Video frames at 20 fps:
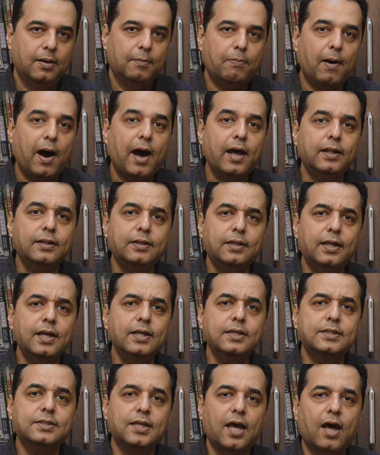भारत
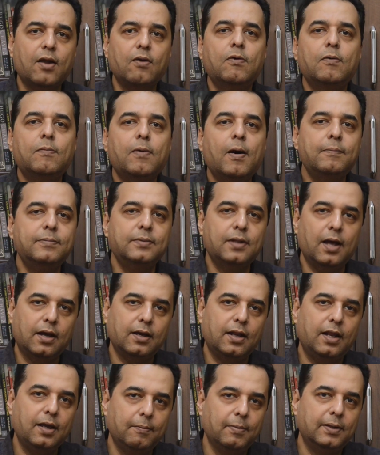के सार्वभौम
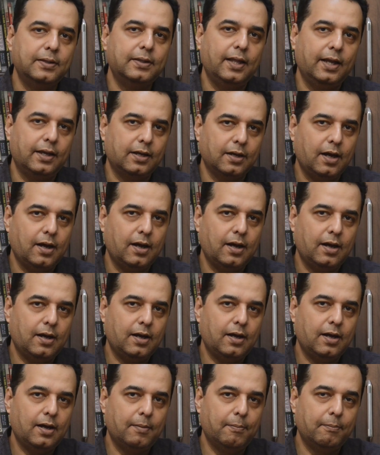नागरिक बनने का
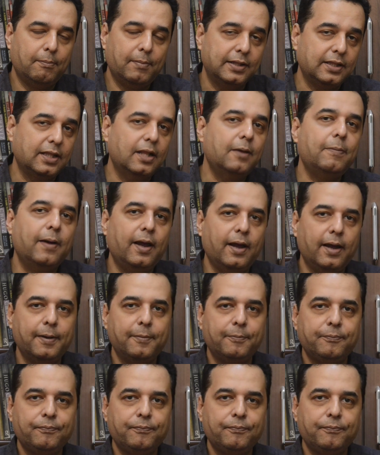मतलब है